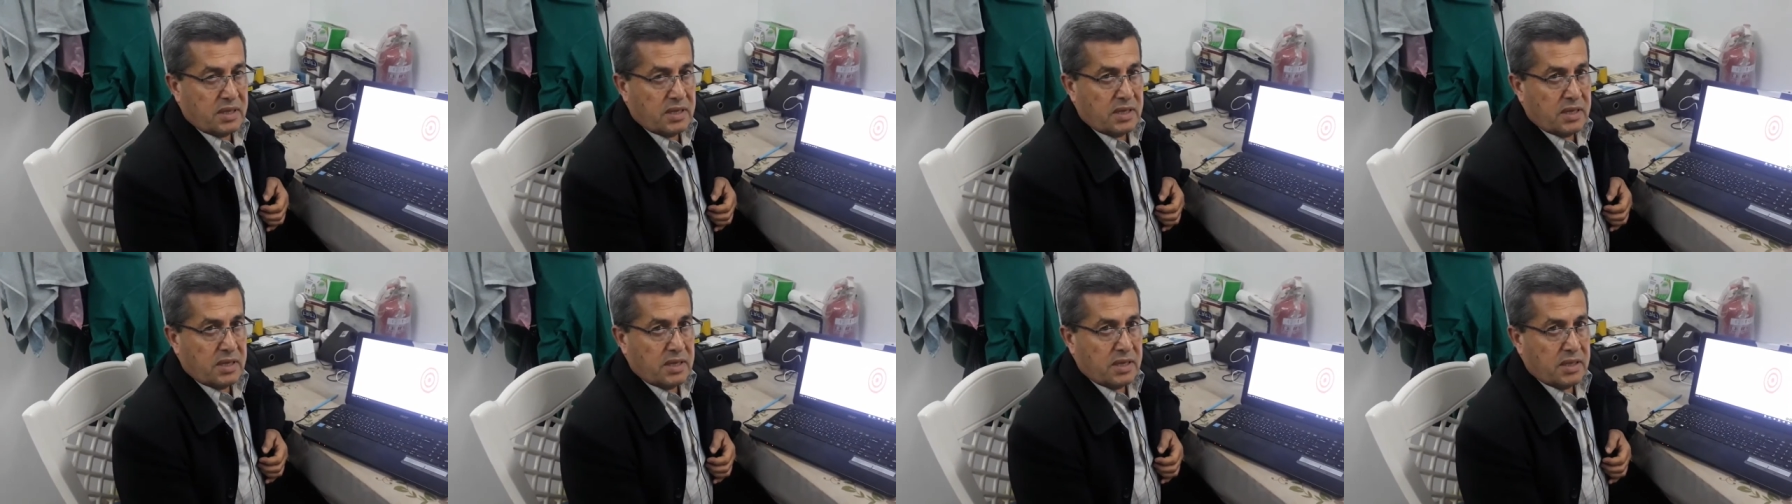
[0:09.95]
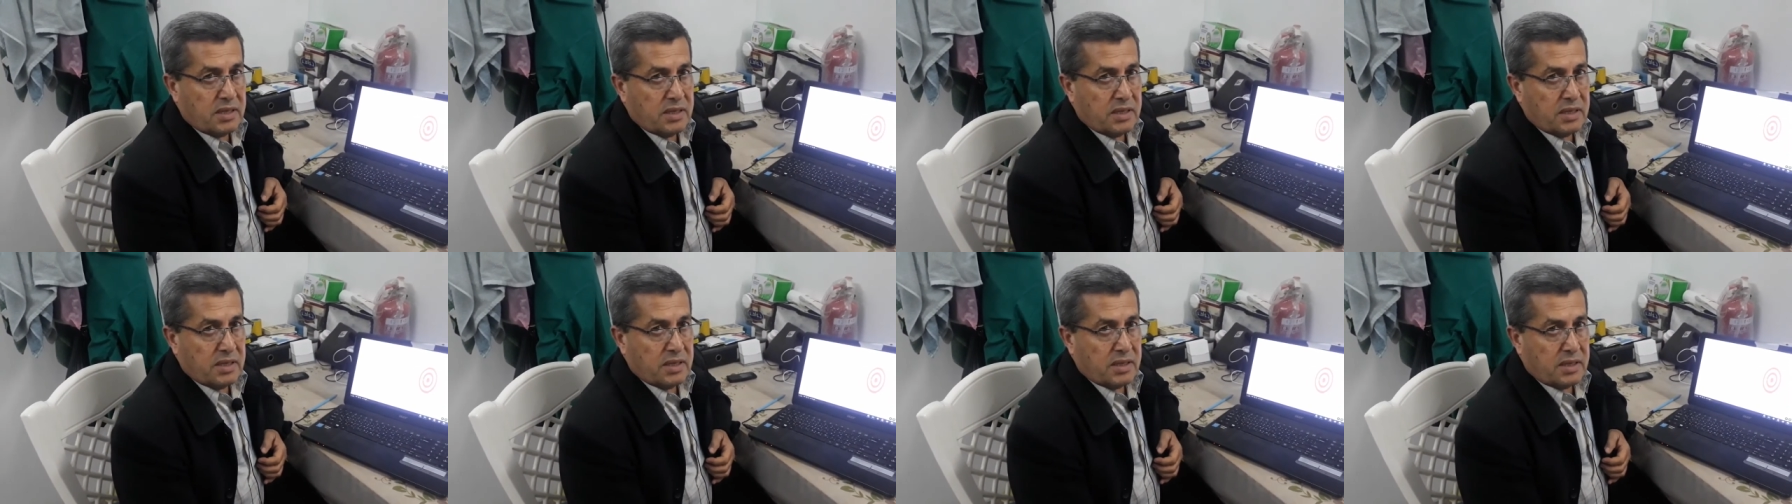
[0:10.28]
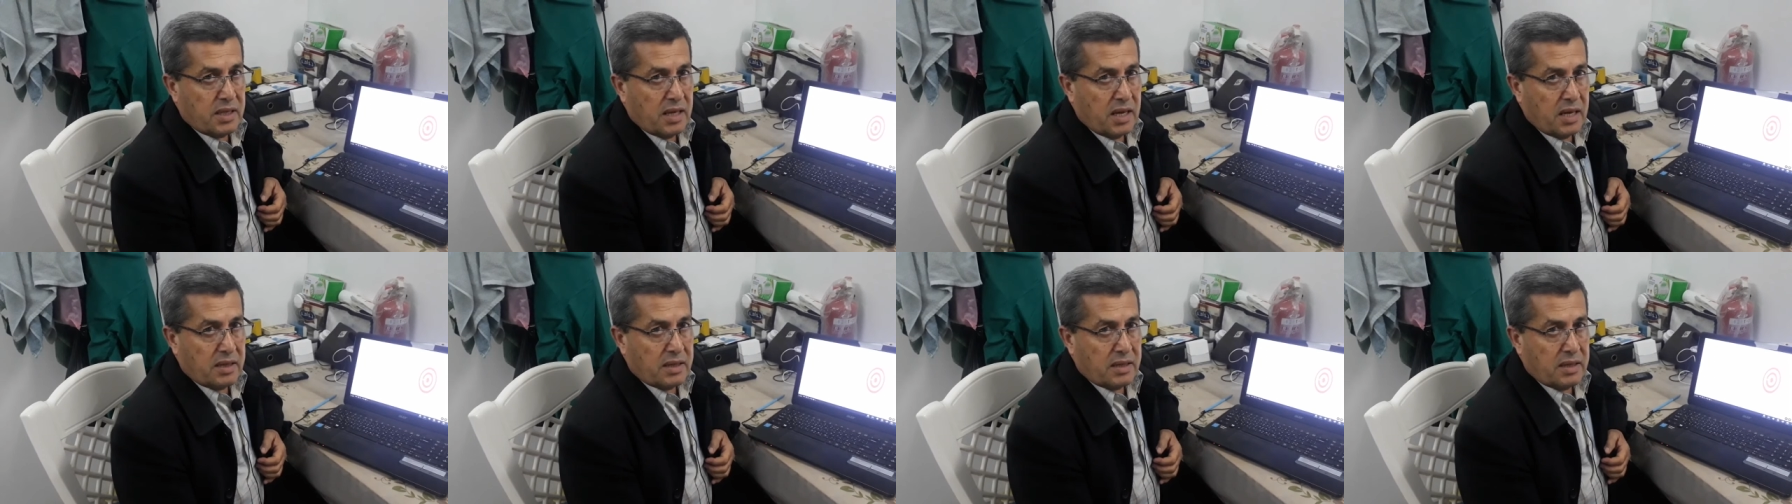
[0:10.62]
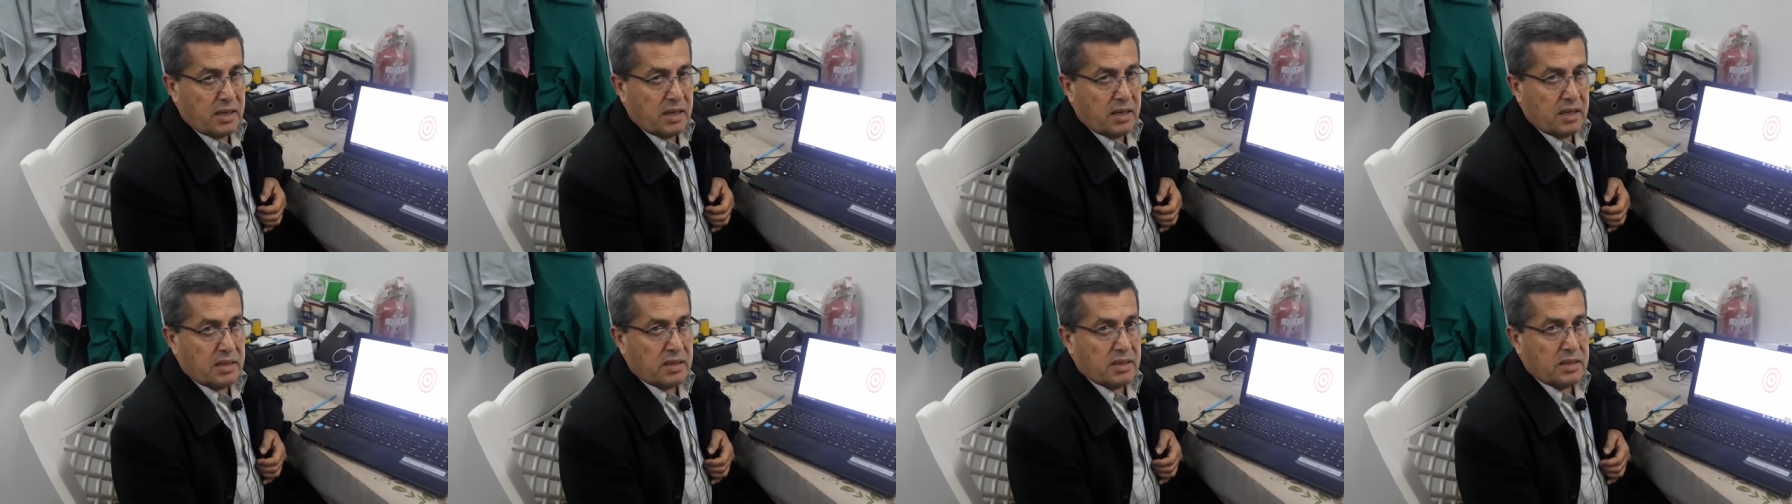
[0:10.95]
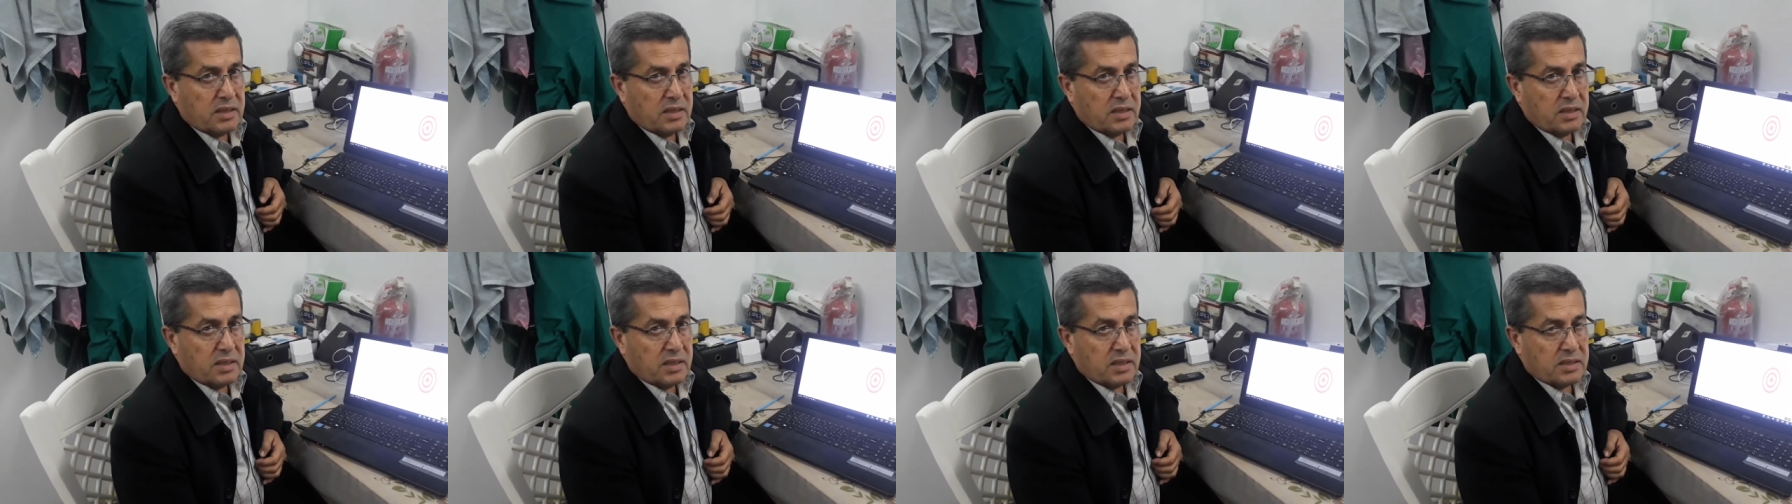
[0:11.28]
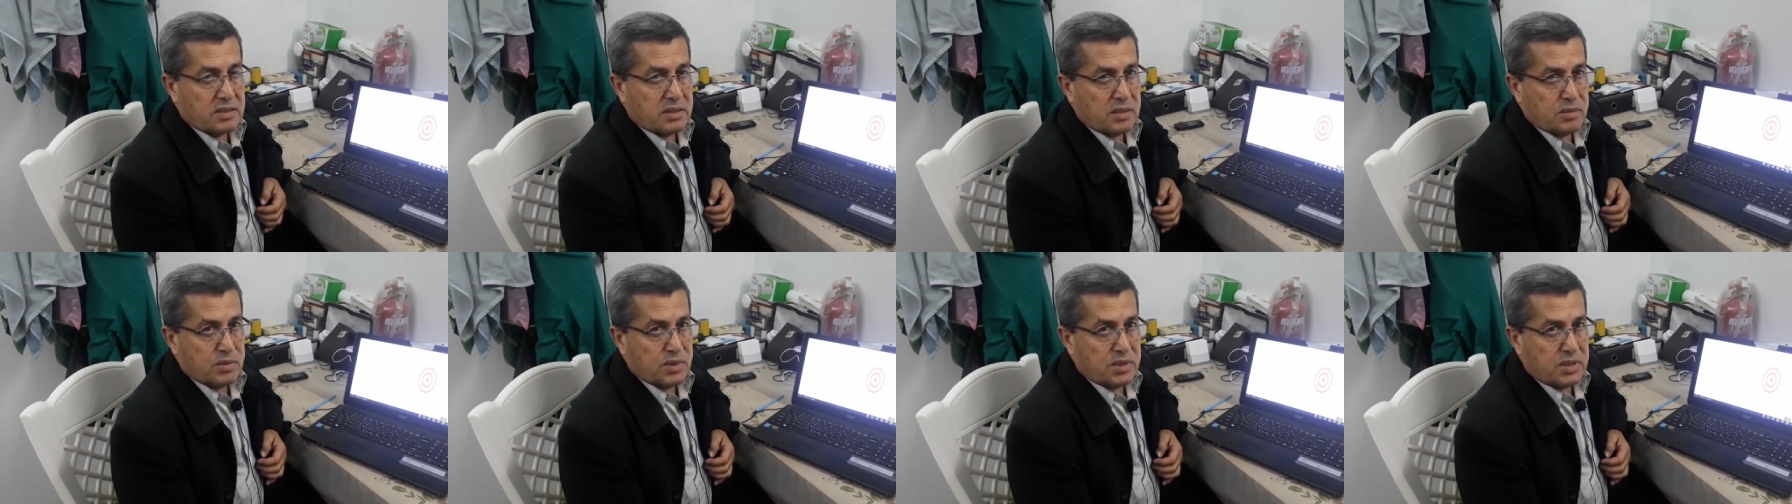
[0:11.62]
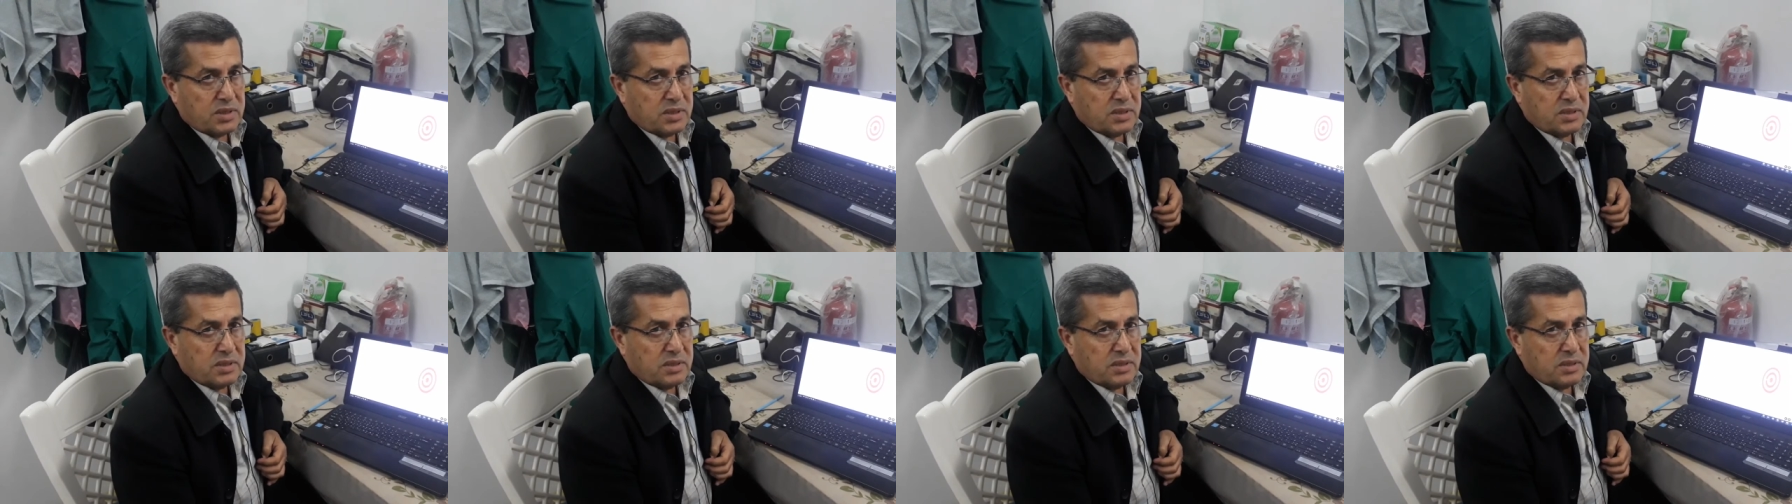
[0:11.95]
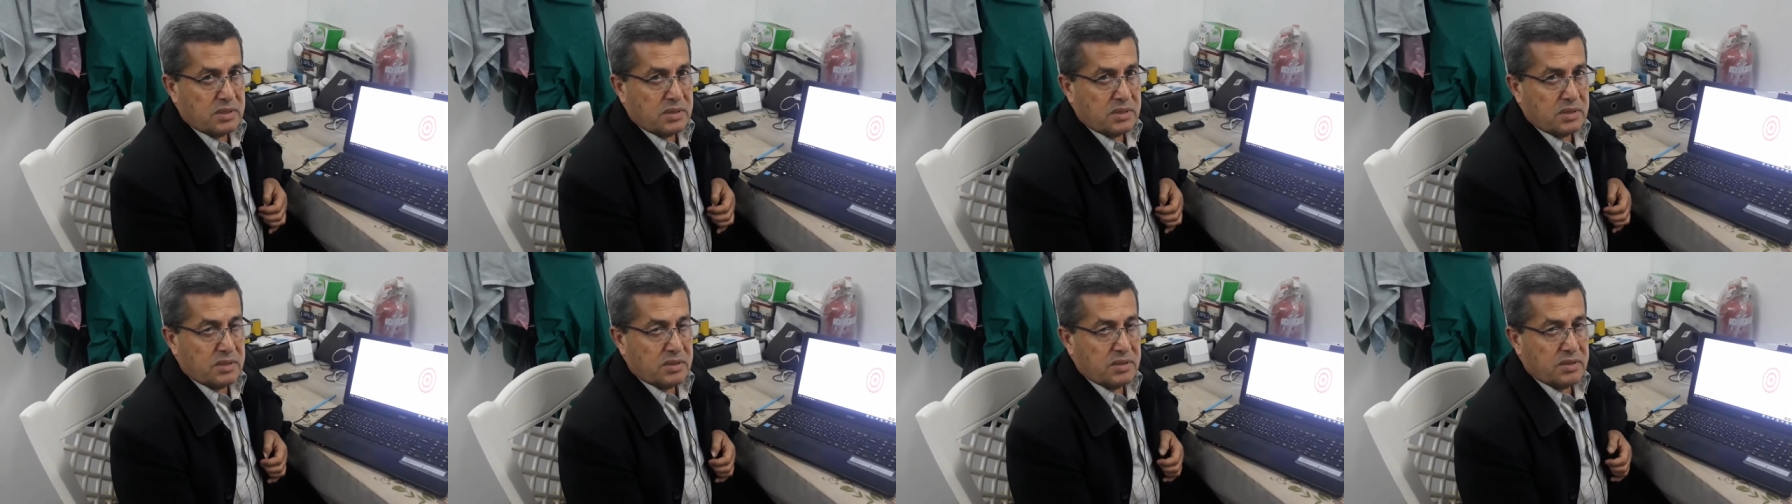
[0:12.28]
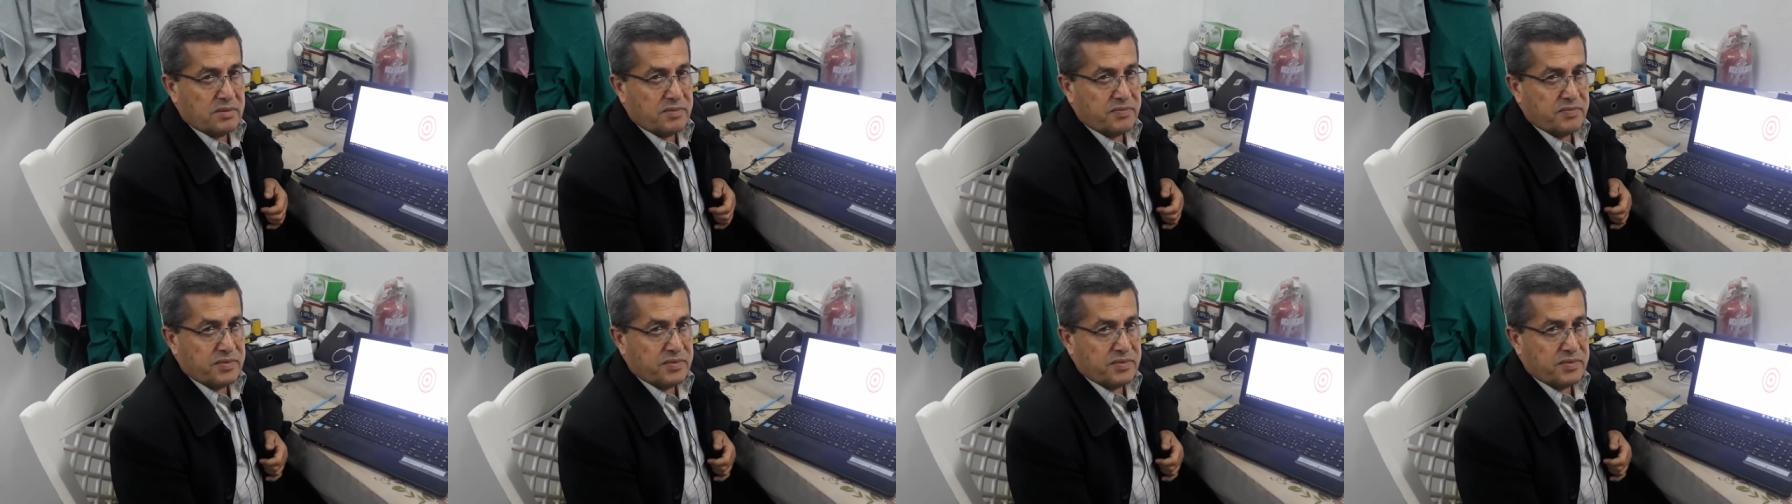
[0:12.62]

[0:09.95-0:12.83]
الثالثة علاج طبيعي آه،